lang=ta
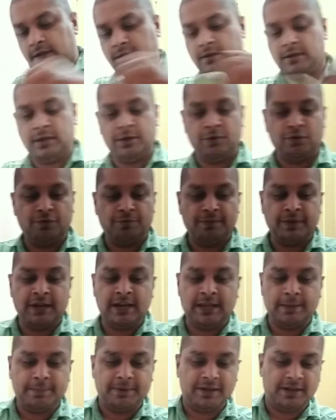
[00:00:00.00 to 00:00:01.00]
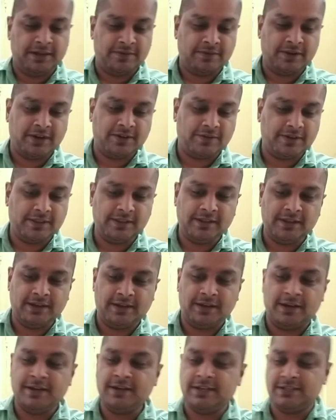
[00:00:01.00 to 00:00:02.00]
ஏ உண்மையிலேயேப்பா இவங்களுக்கு வந்து
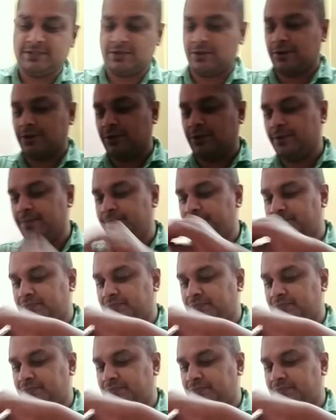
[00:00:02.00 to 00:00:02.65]
நன்றி சொல்லணும்